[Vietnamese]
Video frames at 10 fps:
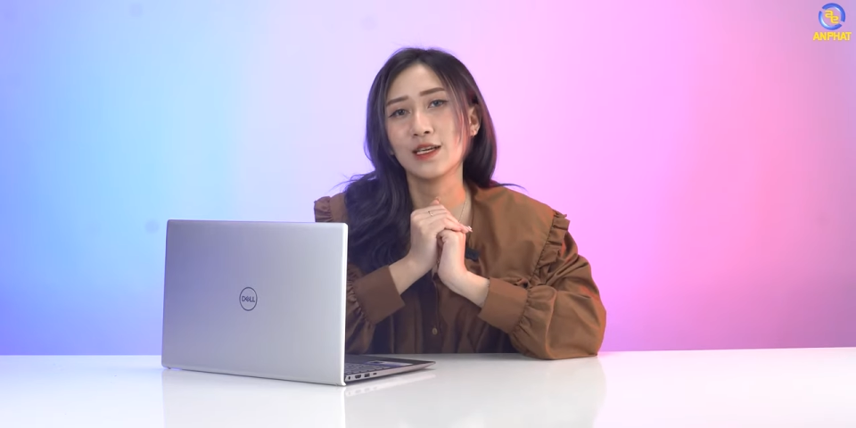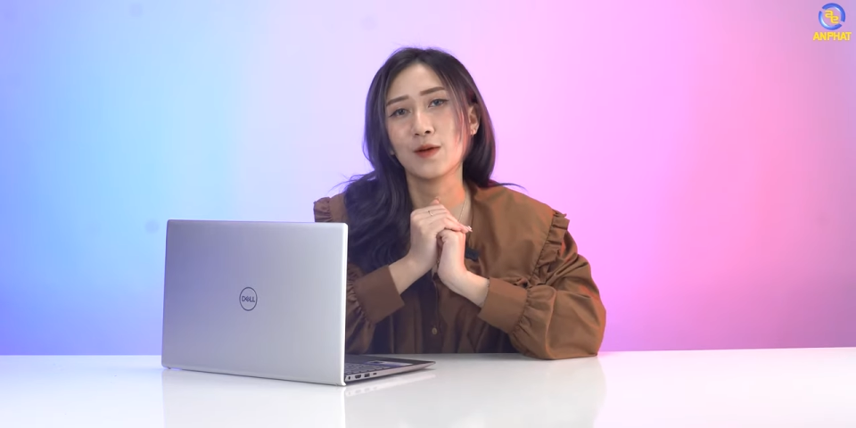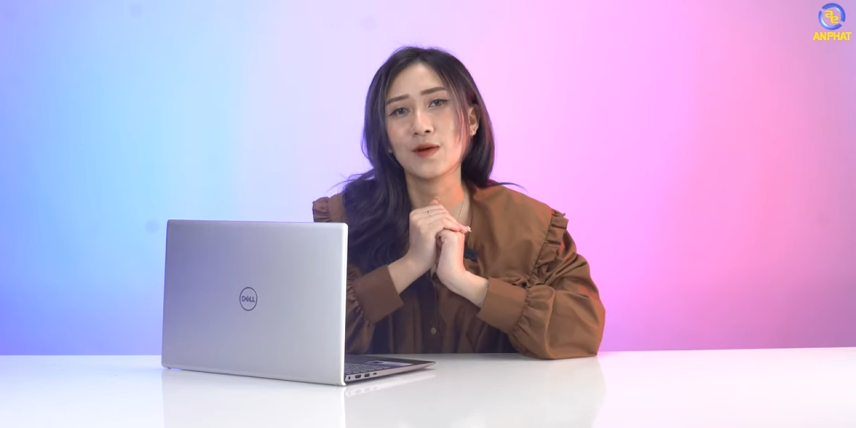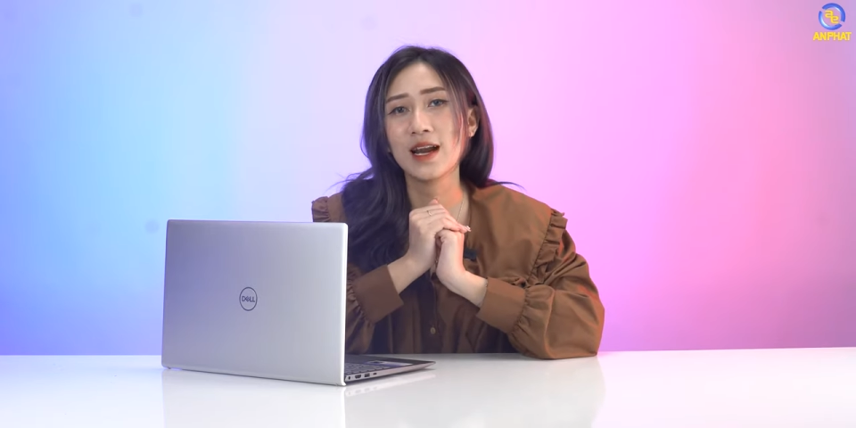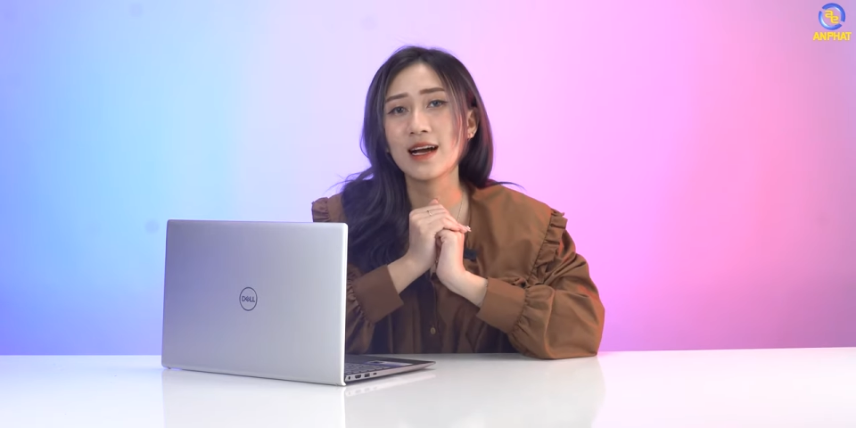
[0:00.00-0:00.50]

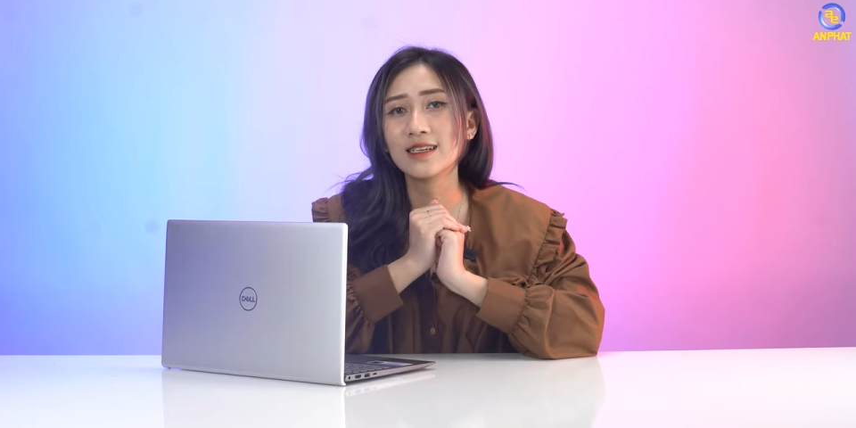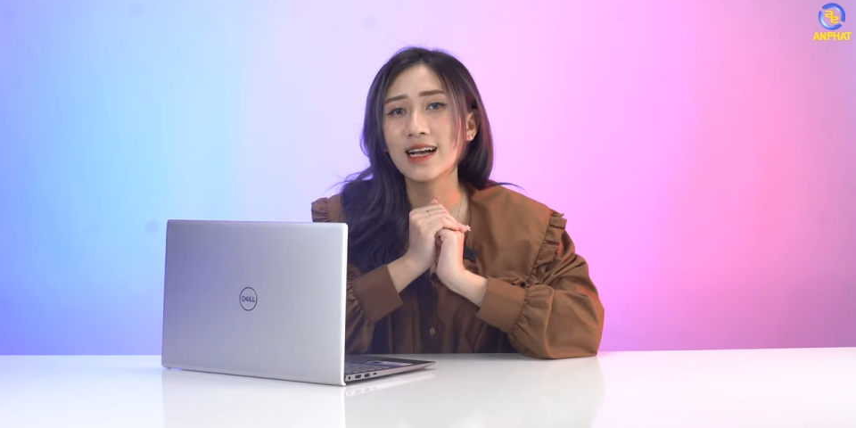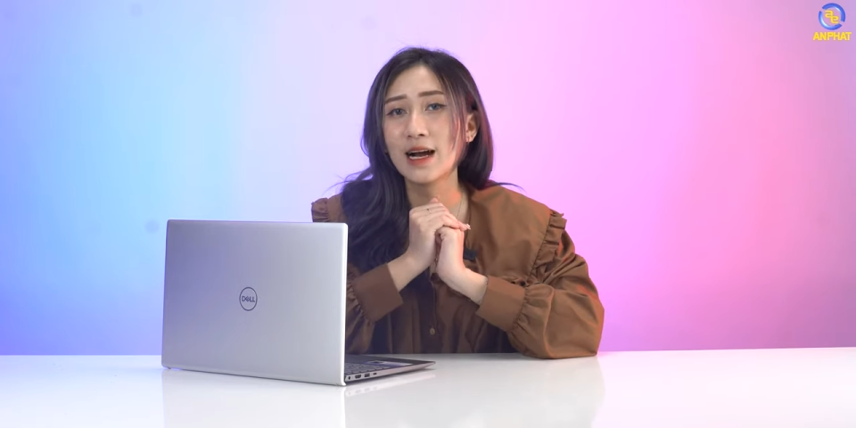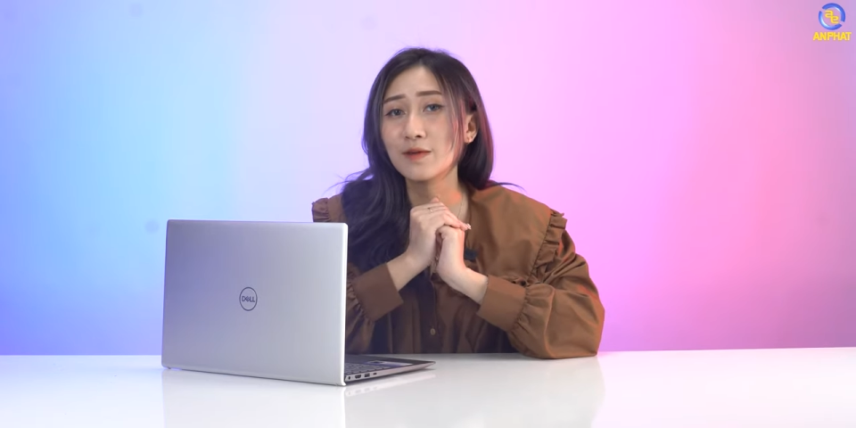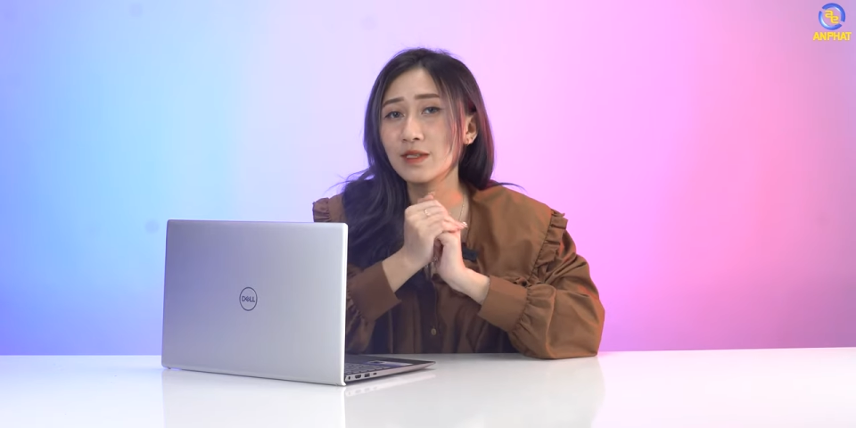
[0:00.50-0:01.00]
hiệu năng
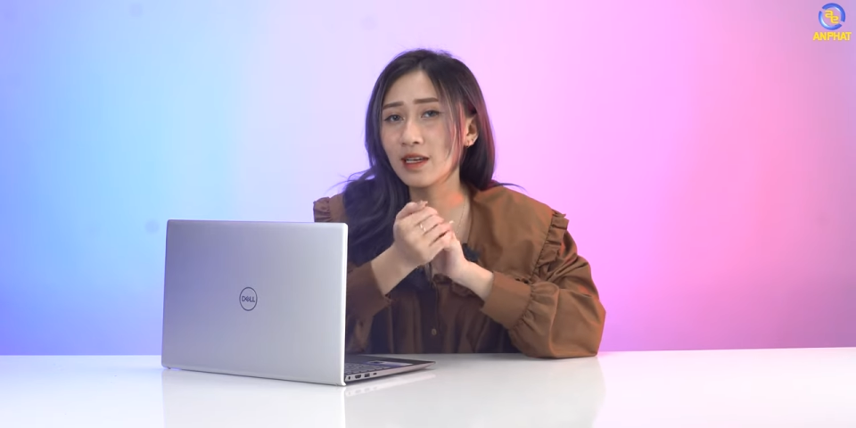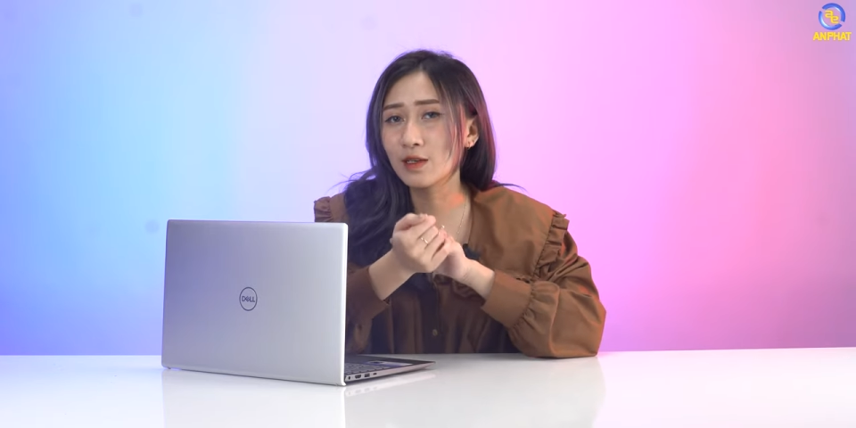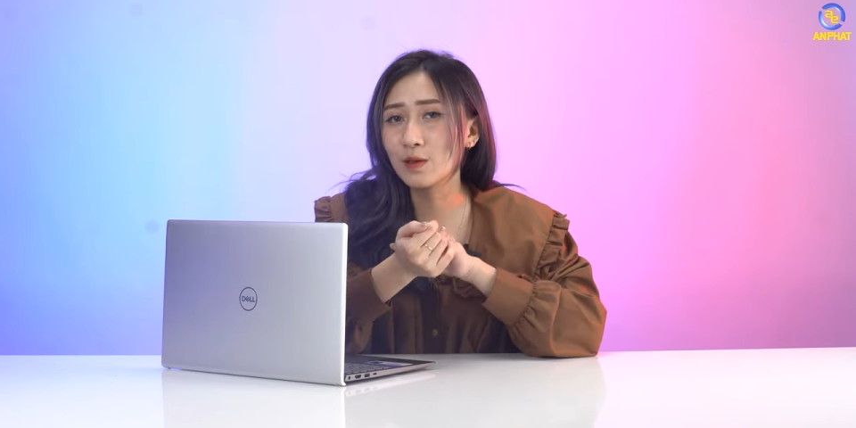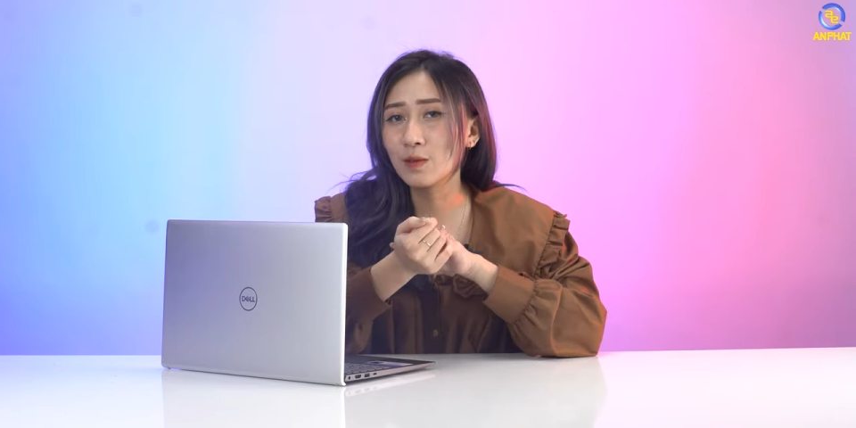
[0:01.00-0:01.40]
cao nhất